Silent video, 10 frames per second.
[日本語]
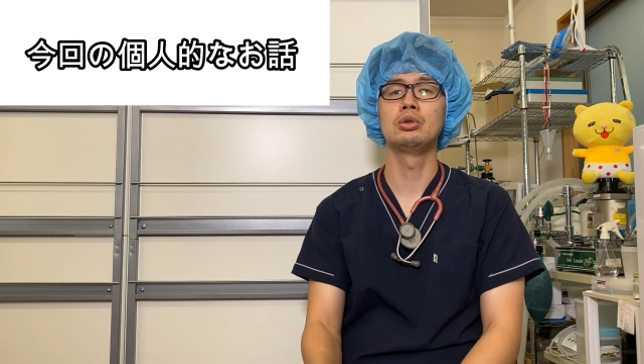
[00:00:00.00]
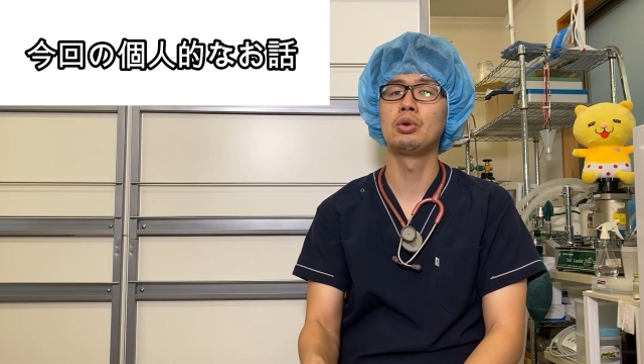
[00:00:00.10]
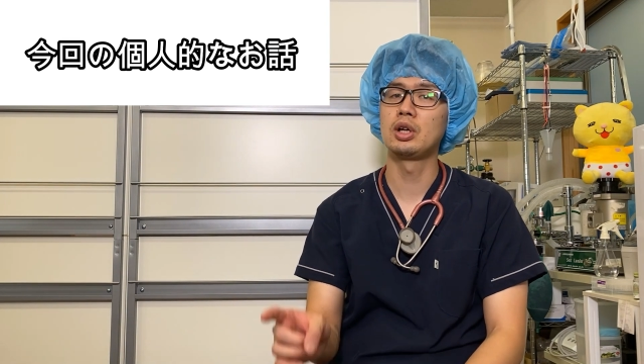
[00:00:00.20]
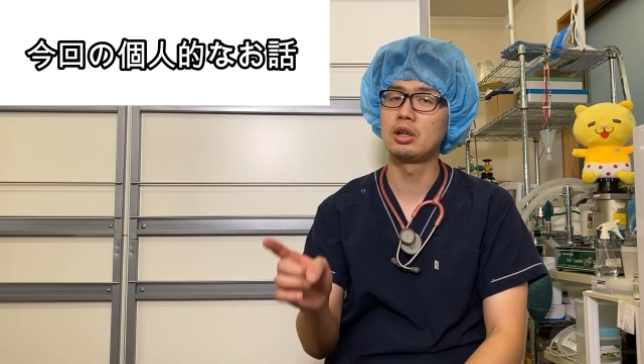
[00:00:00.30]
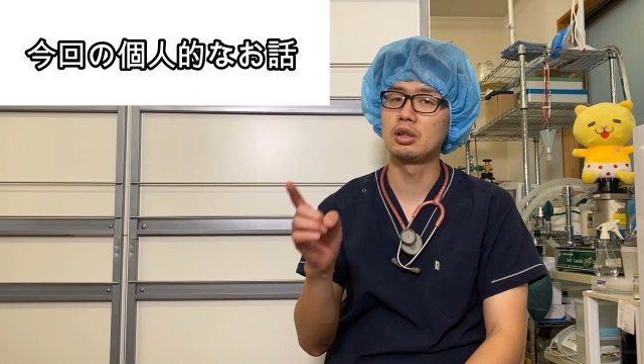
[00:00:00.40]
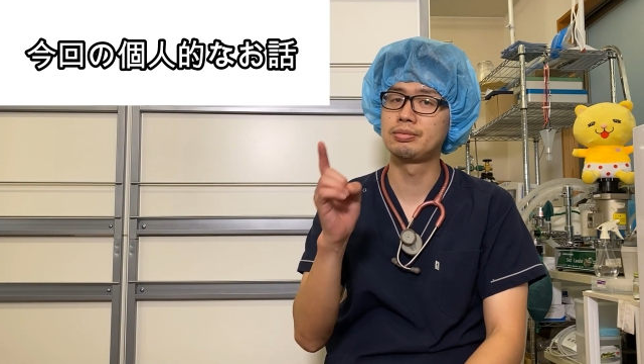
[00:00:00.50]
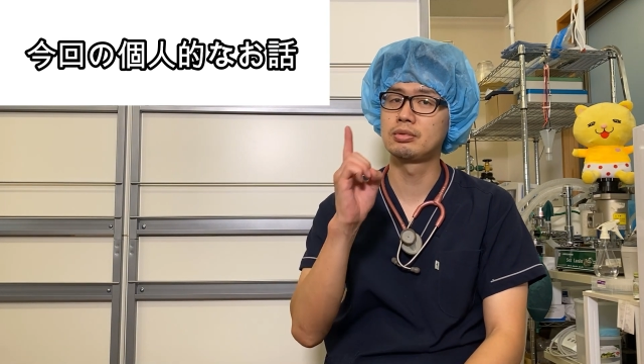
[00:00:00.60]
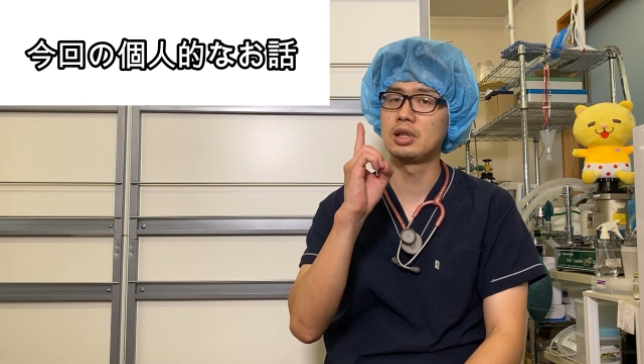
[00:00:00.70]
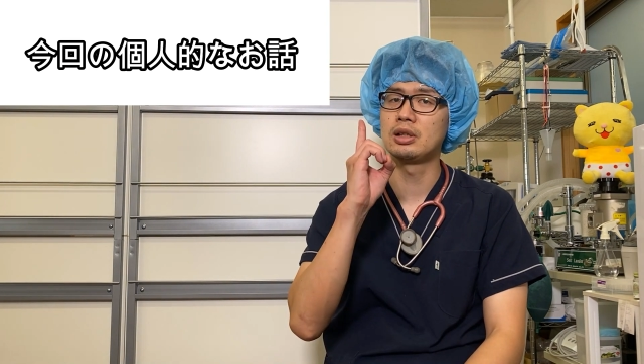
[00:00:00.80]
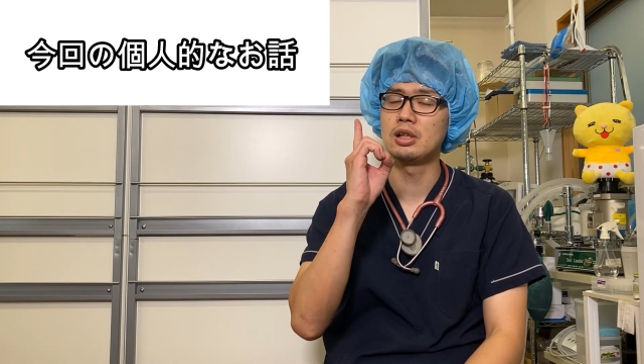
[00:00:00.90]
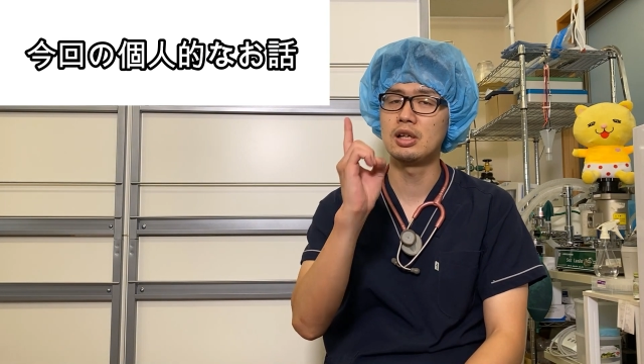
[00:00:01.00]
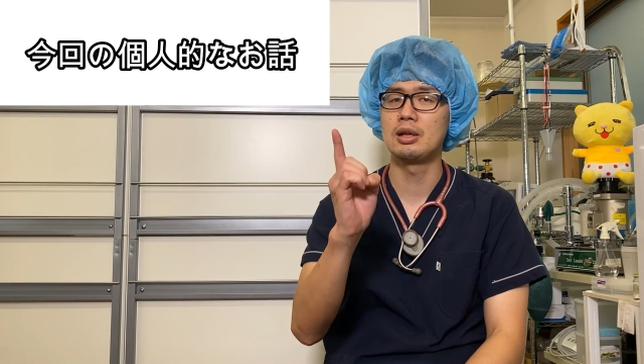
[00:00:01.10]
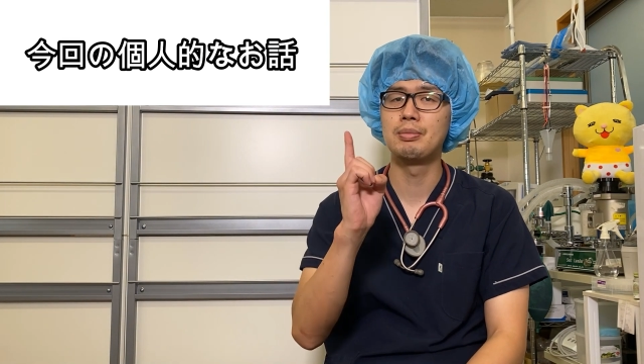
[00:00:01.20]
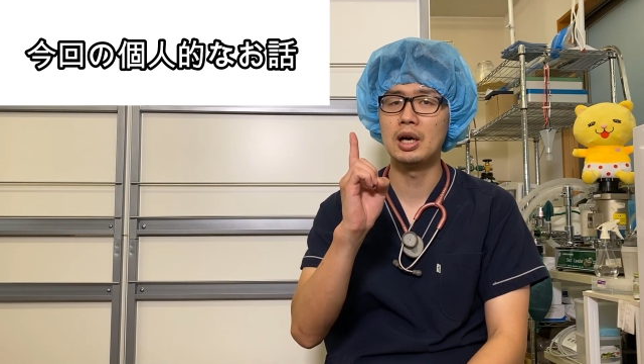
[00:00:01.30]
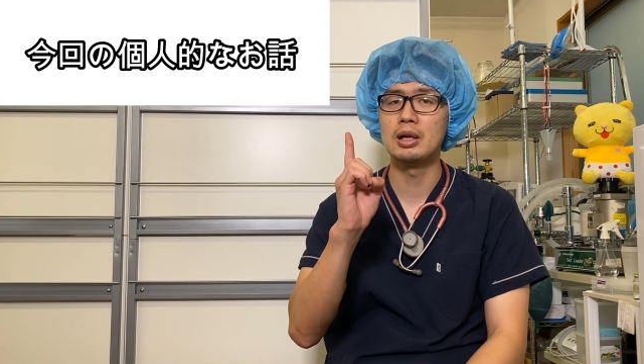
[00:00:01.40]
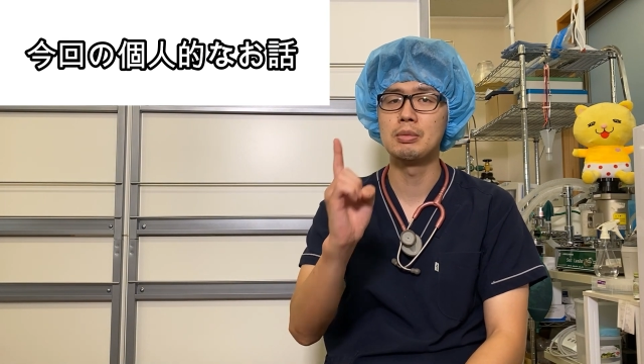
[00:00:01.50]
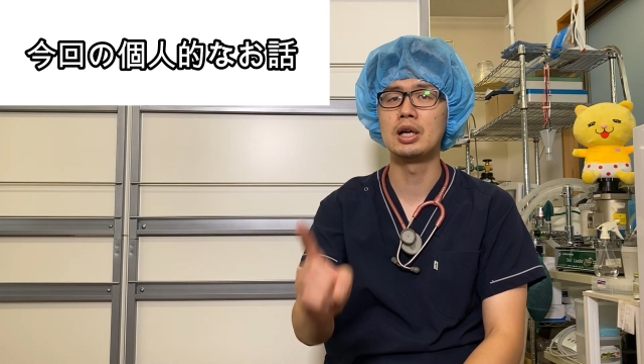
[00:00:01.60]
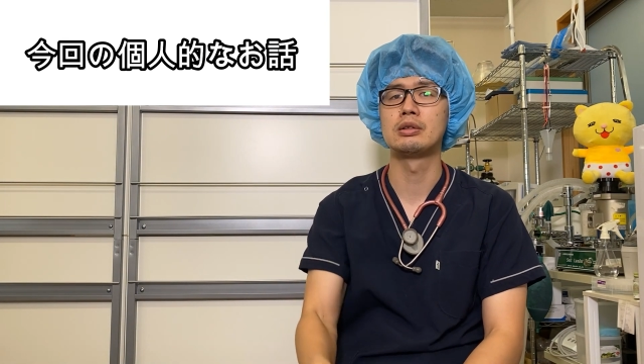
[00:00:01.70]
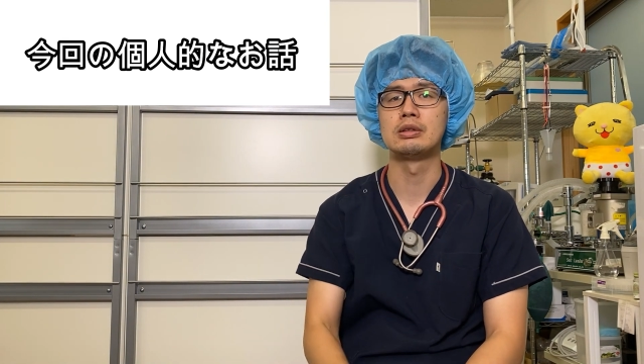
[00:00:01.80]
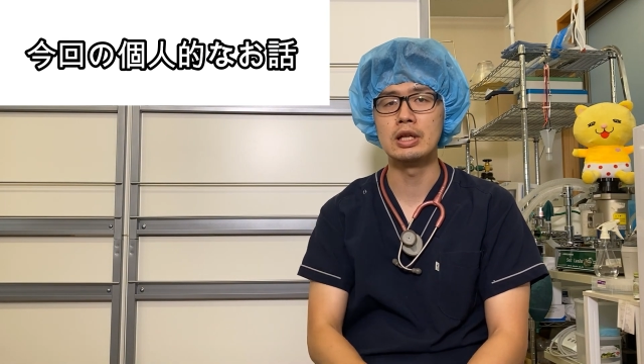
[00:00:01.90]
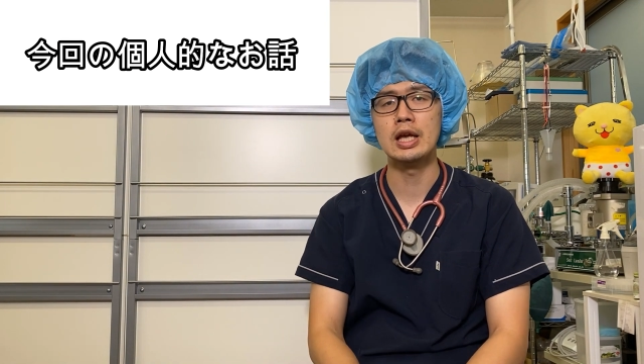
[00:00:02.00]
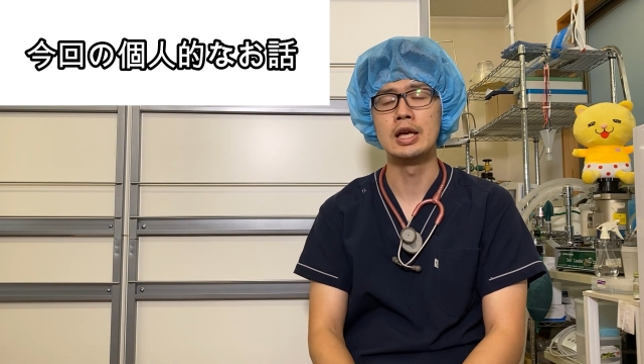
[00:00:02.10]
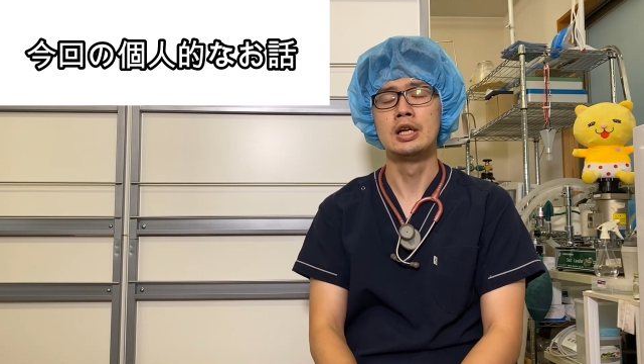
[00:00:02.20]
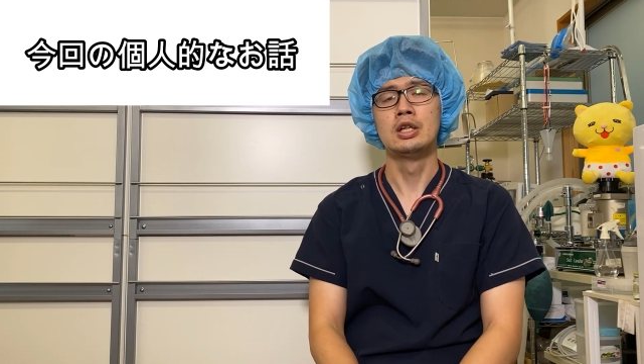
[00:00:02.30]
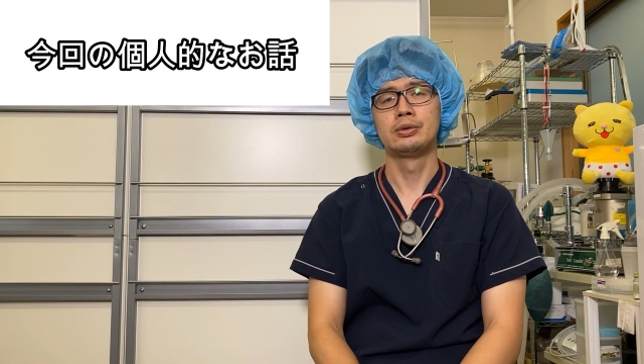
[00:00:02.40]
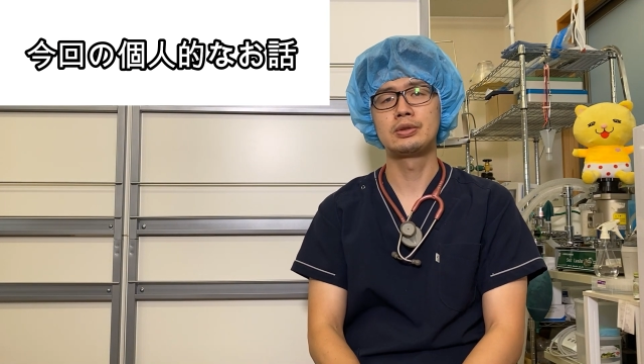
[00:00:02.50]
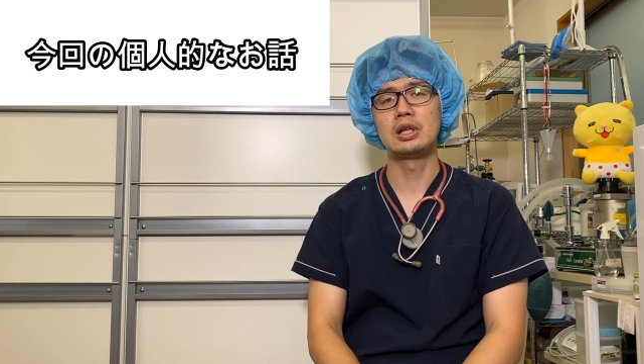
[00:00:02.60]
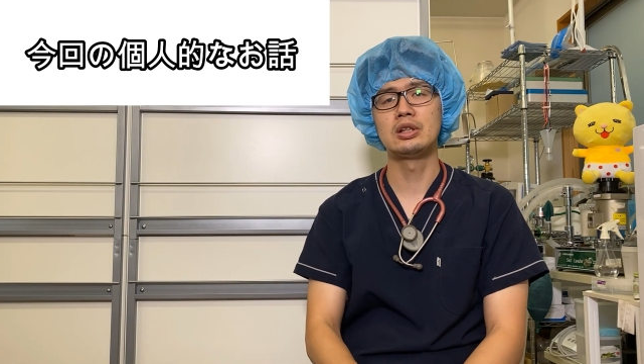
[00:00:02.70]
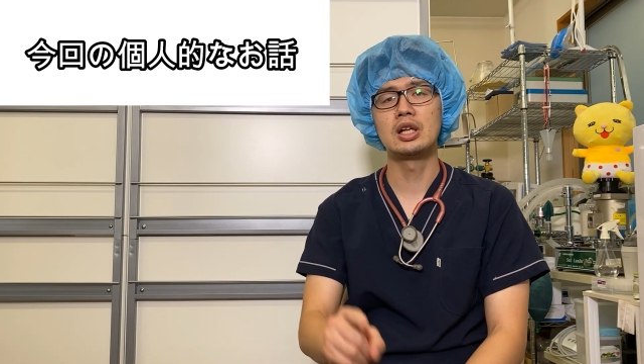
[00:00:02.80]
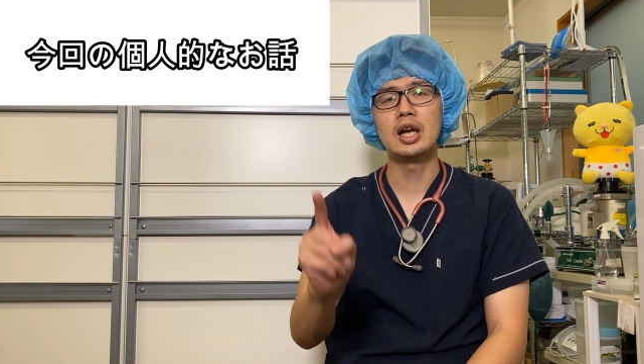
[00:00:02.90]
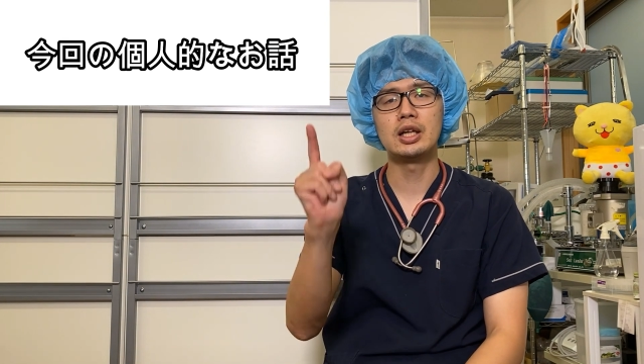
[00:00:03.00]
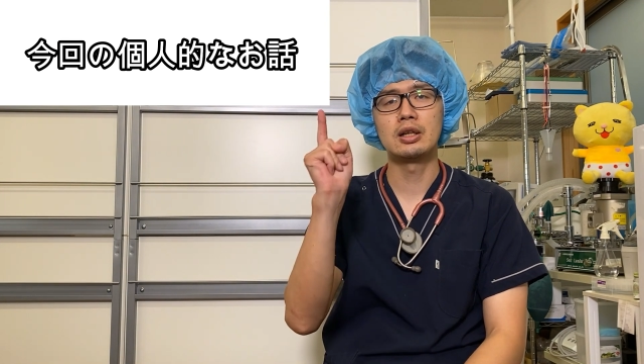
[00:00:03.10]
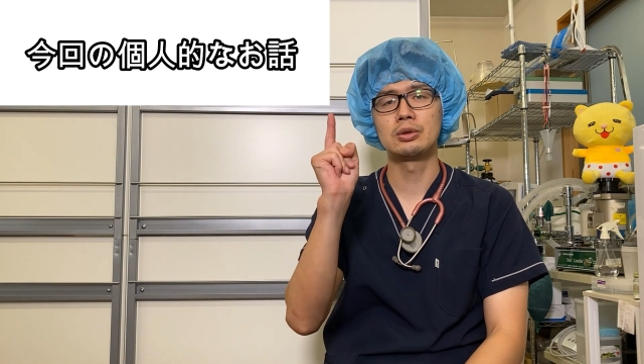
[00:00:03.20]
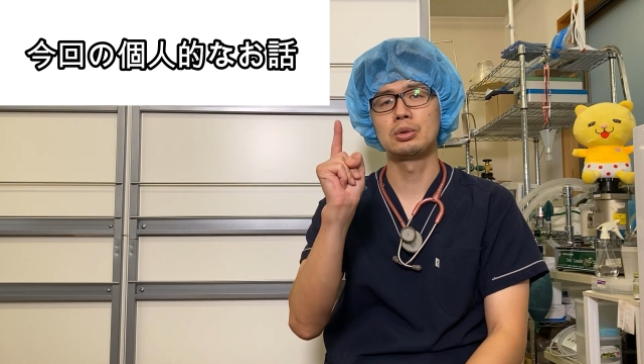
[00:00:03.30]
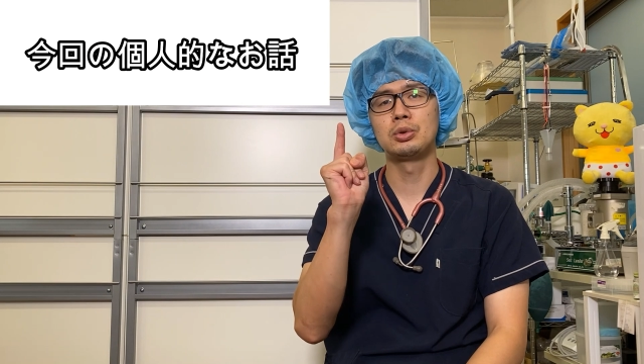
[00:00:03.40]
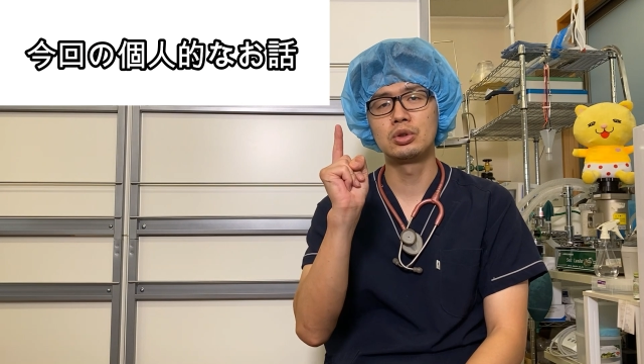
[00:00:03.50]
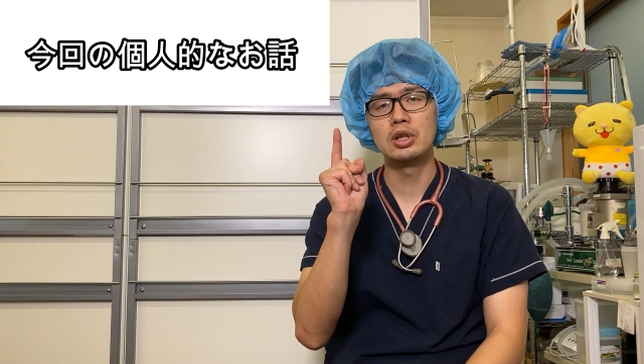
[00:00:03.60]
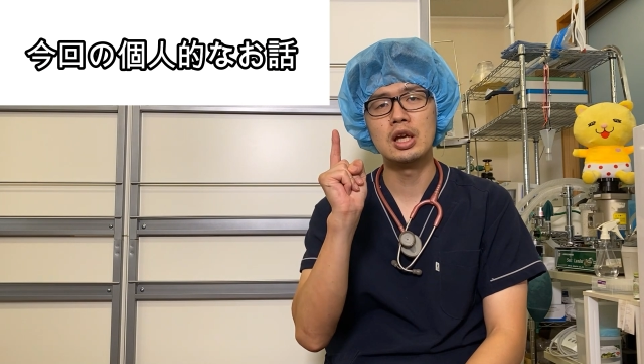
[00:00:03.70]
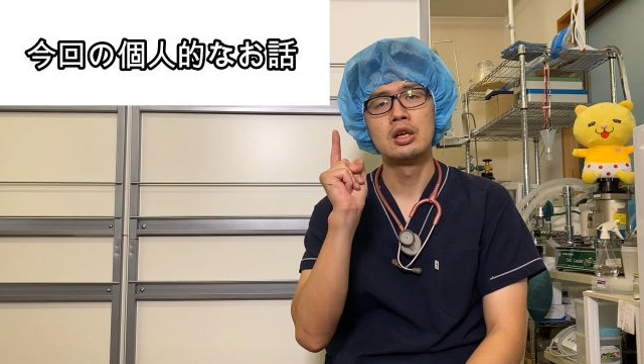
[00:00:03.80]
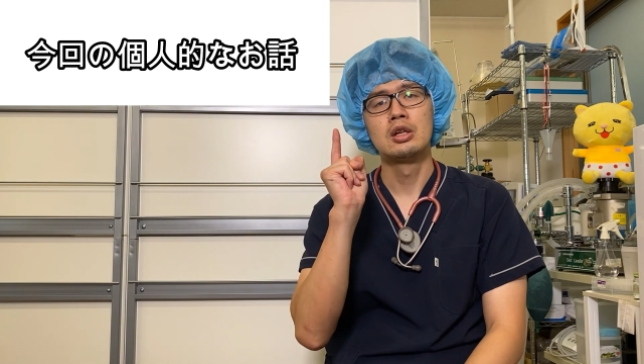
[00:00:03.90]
お腹が膨らんでない場合もあるんで膨らんでないからと思って